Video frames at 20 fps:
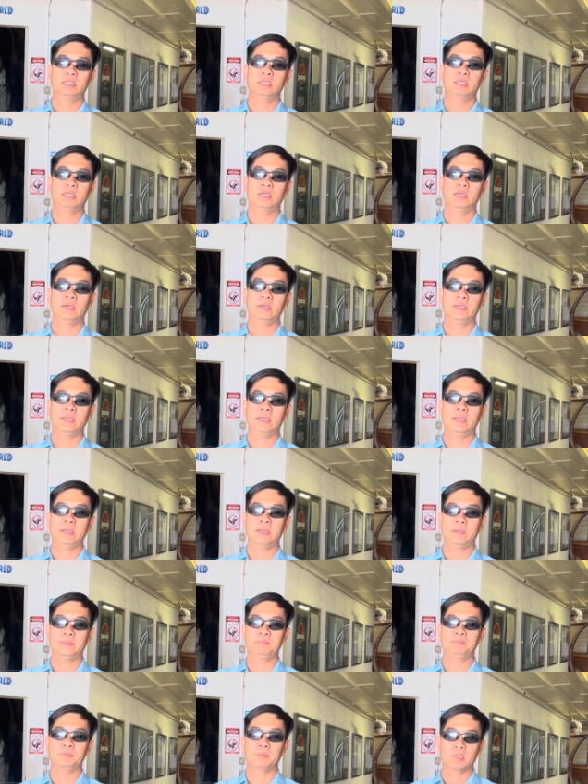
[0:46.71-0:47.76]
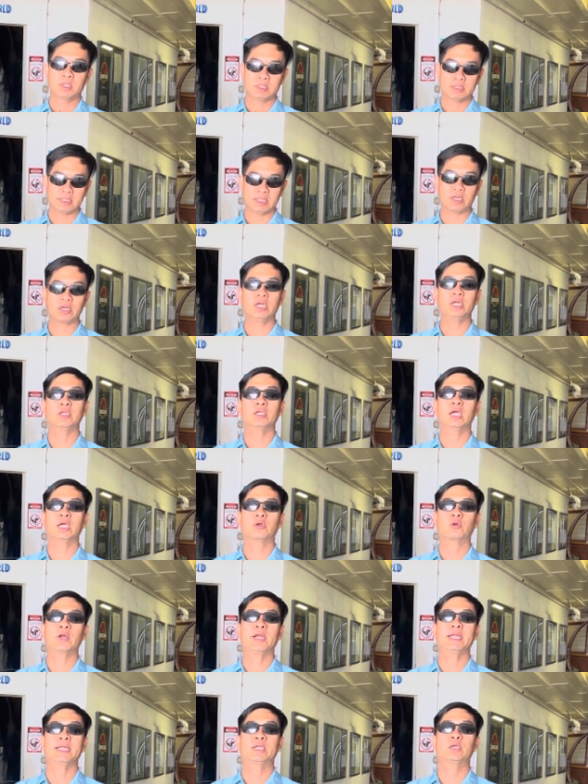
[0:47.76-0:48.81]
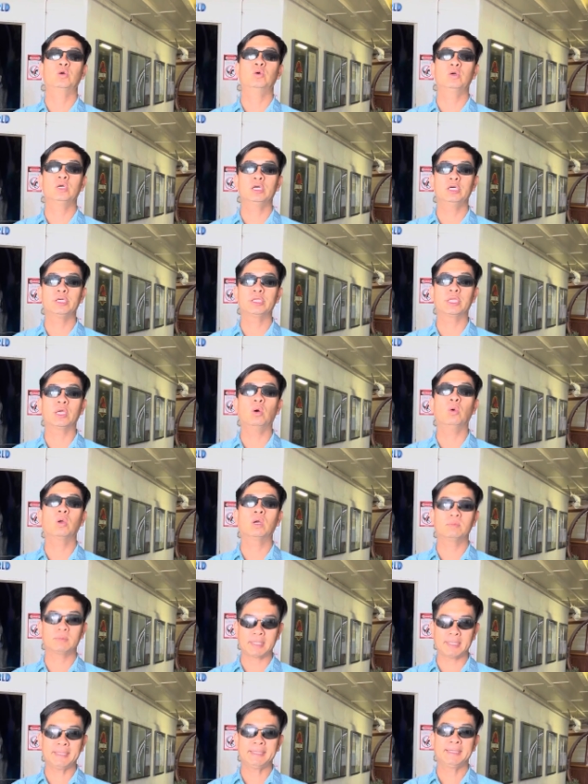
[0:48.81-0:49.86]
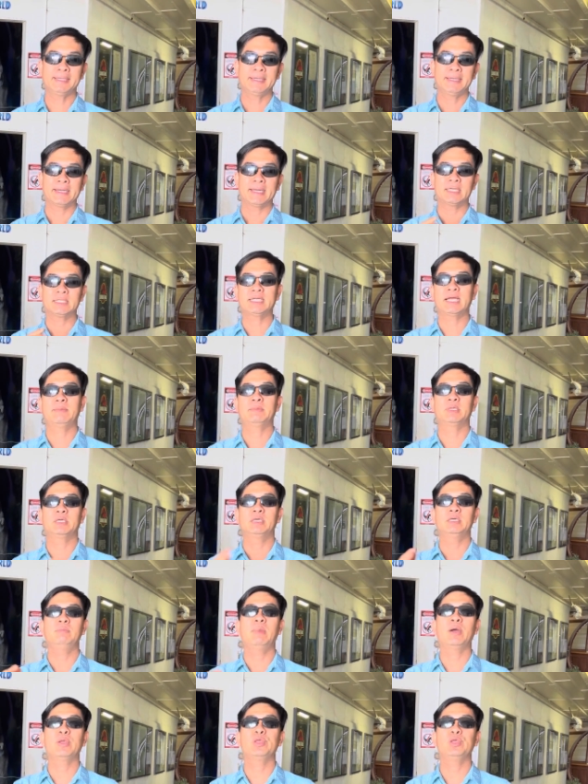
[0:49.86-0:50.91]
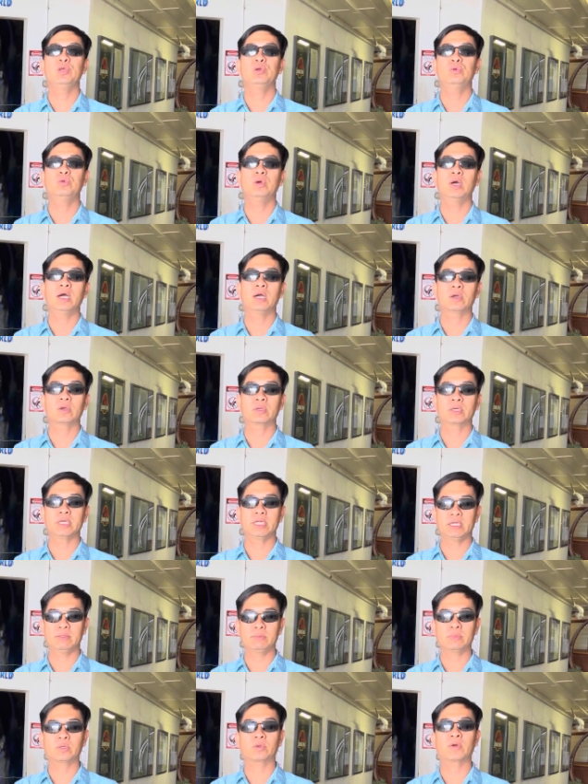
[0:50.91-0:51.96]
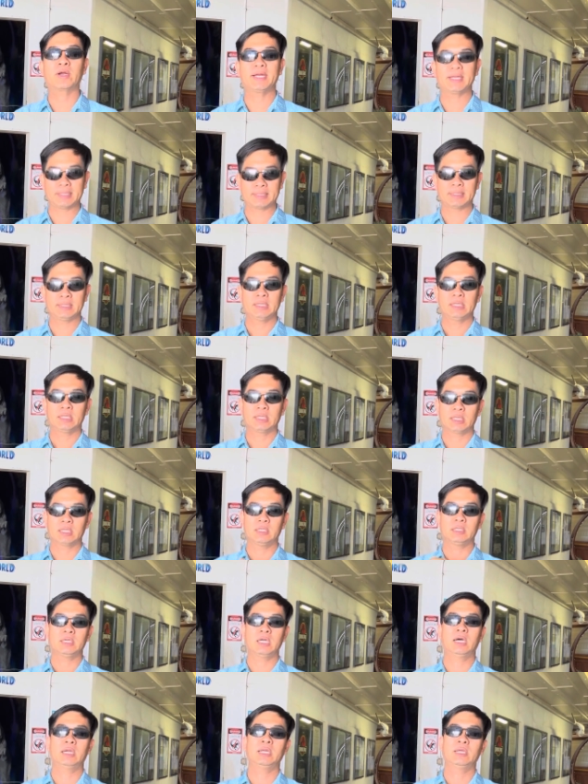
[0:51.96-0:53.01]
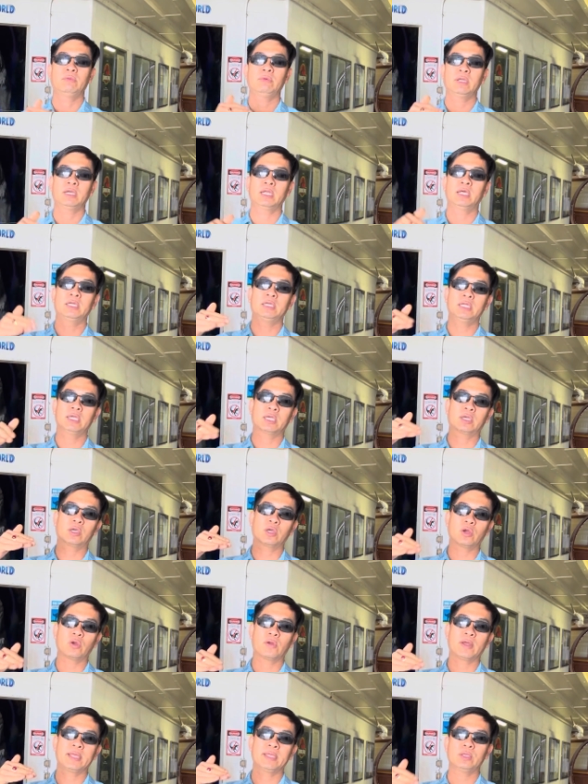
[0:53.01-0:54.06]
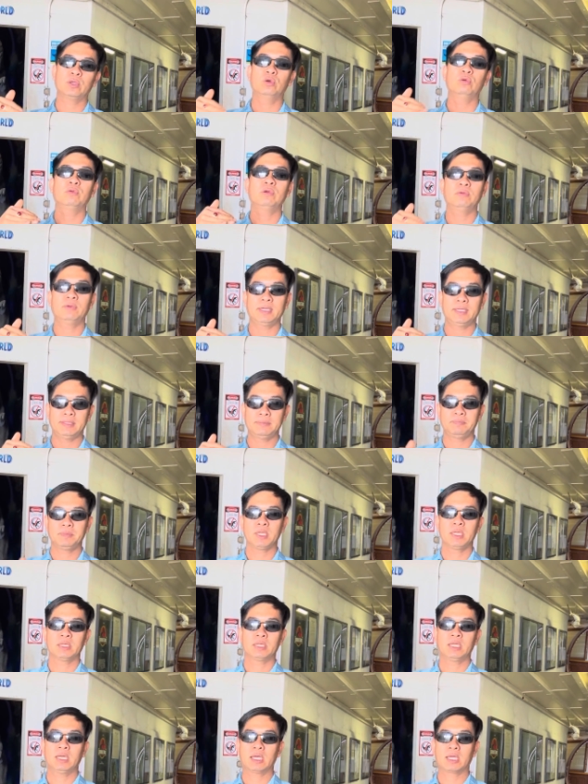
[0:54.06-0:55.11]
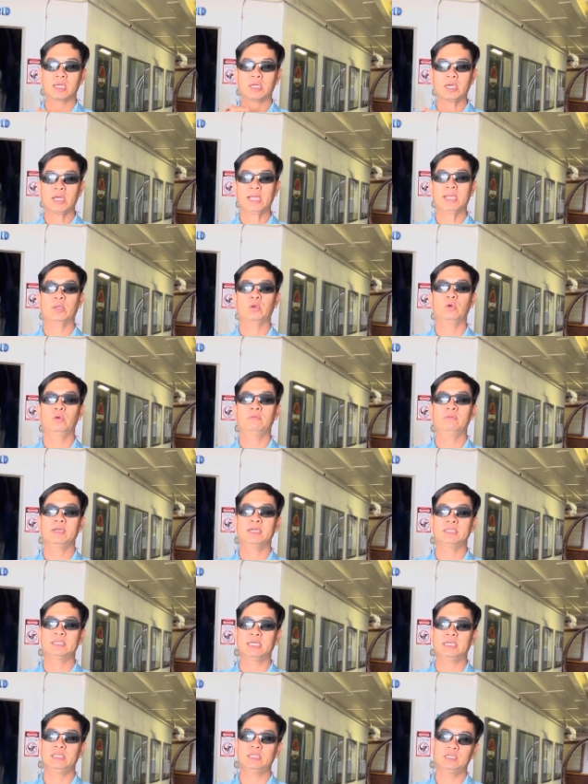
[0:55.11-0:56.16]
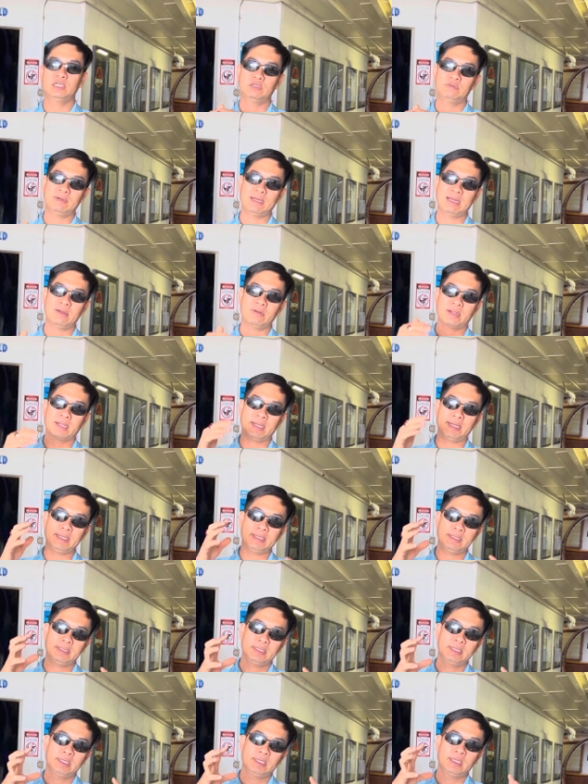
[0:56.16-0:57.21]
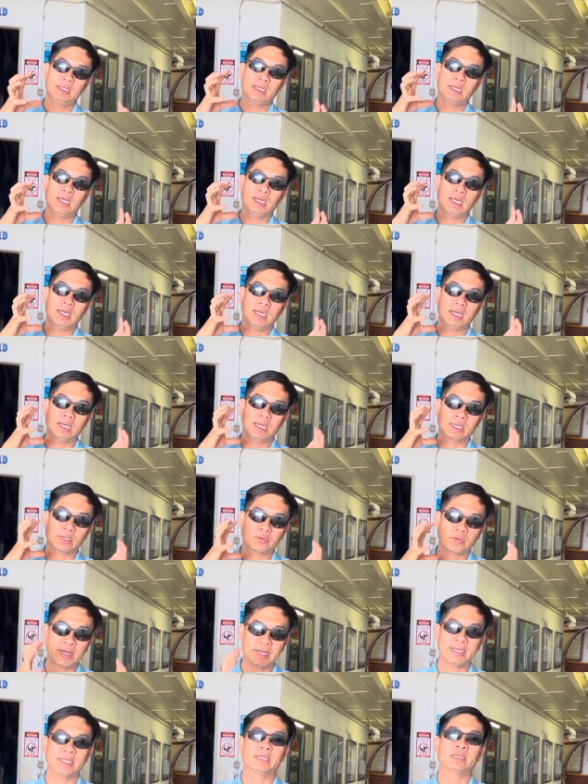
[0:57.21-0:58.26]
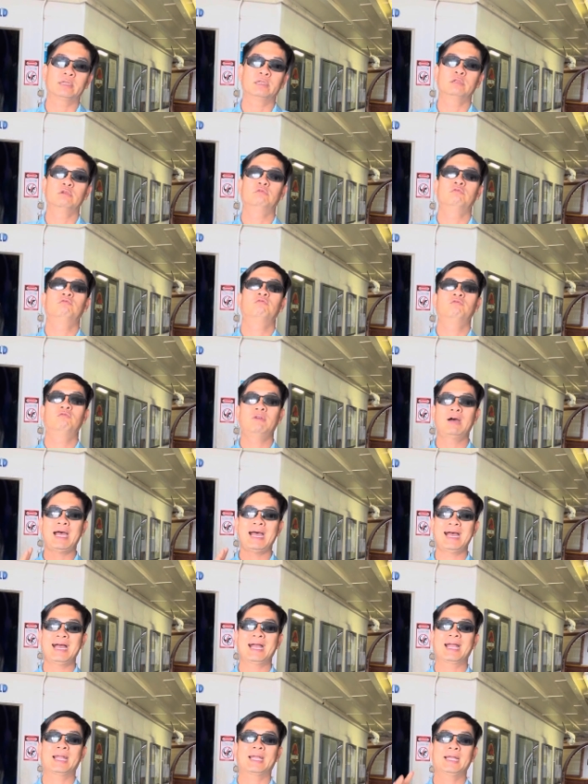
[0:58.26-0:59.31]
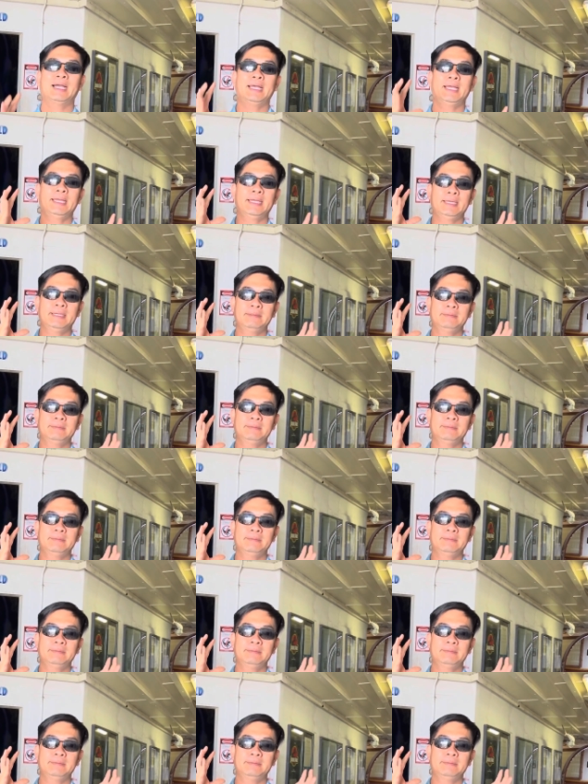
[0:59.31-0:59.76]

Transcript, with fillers: rồi à, sẽ run cái credit của người chủ công ty để xem thử bao nhiêu à, điểm credit từ đó để quyết định được cái rate của quý vị tức là cái rate của quý vị sẽ dựa vào cái uh, credit và cái